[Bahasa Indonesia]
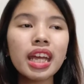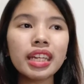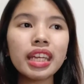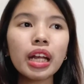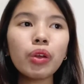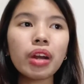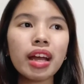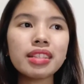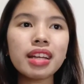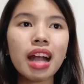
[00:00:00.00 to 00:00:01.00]
di
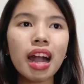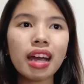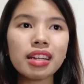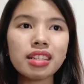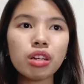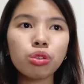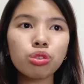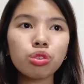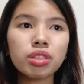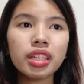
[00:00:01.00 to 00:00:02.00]
Kelurahan Jagakarsa
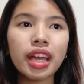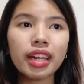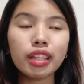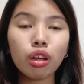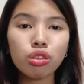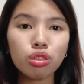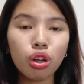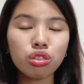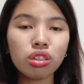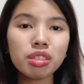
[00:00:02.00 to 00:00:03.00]
khususnya di RT
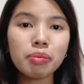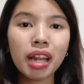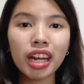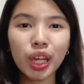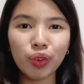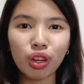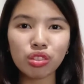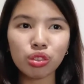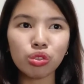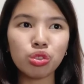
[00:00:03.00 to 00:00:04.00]
009 RW
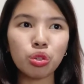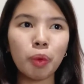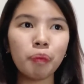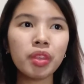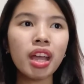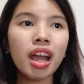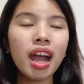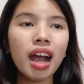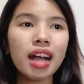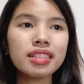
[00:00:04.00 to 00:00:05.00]

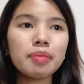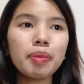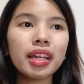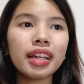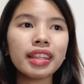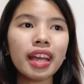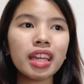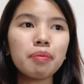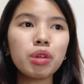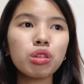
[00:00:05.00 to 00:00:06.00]
07. Hasil
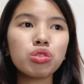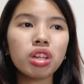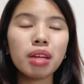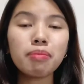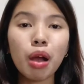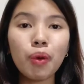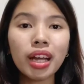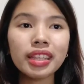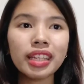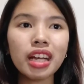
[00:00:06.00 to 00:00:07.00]
penelitiannya menunjukkan bahwa
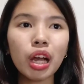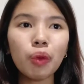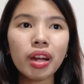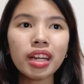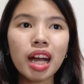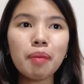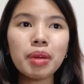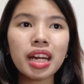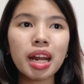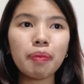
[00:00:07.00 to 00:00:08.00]
ketiga keluarga
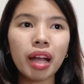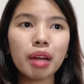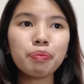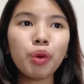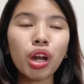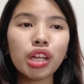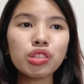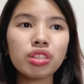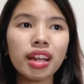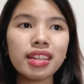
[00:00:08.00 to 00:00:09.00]
menerapkan pola
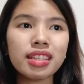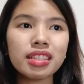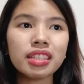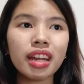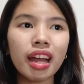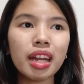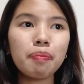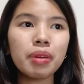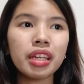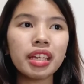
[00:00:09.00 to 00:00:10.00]
sosialisasi terhadap
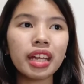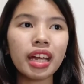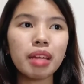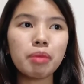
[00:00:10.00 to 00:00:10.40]
pendidikan yang